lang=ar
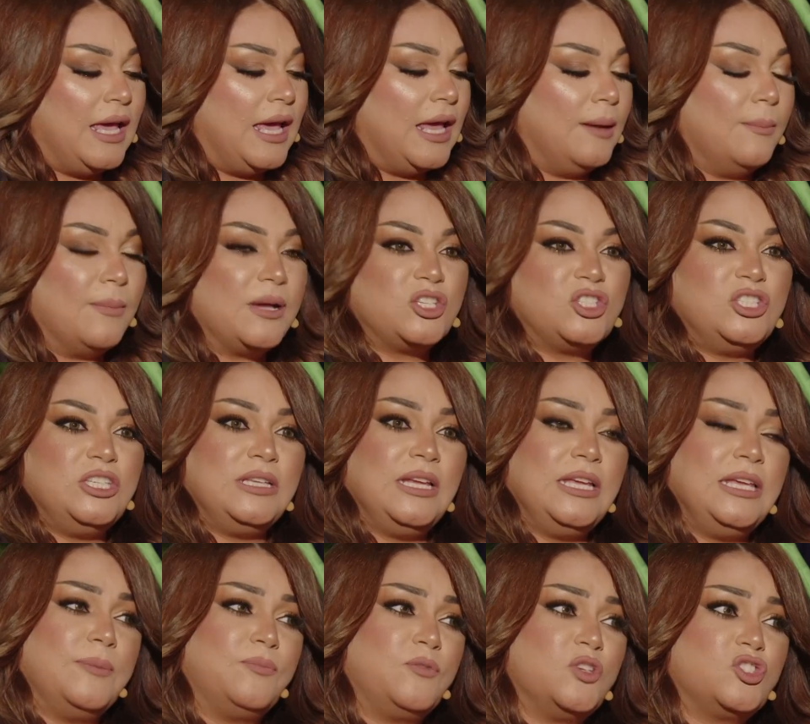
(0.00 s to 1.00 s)
الماشين
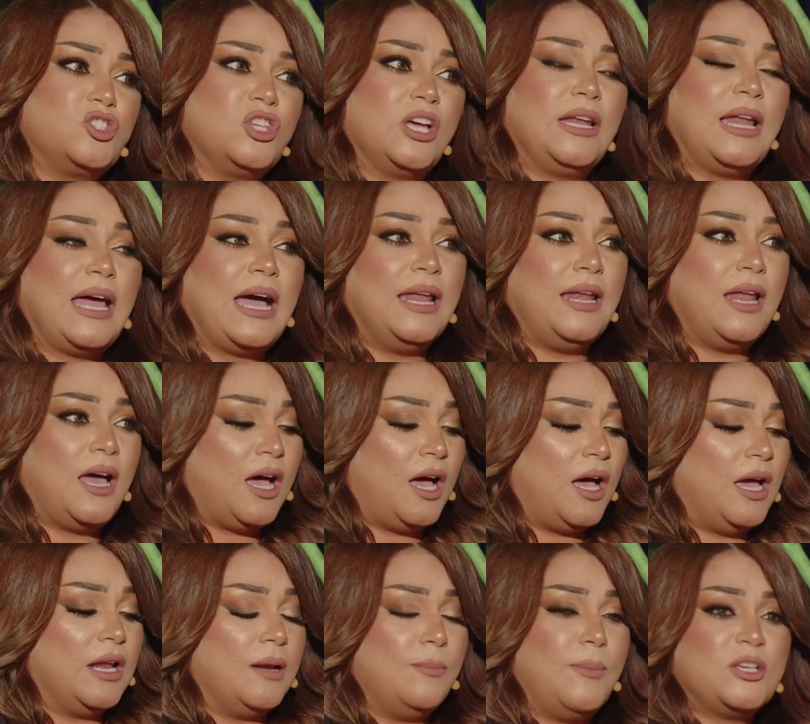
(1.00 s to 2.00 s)
هي بتشتغل على
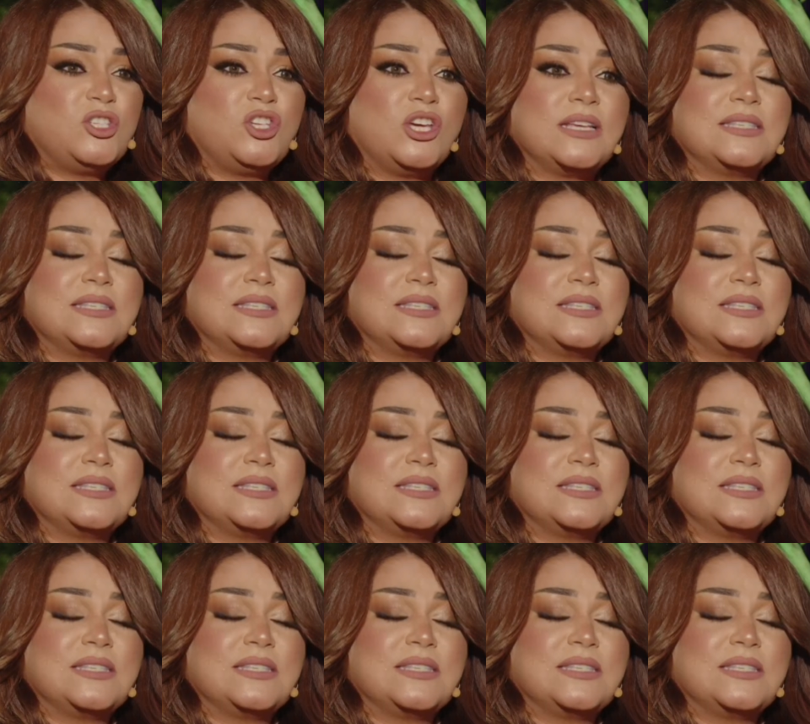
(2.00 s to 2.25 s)
البشره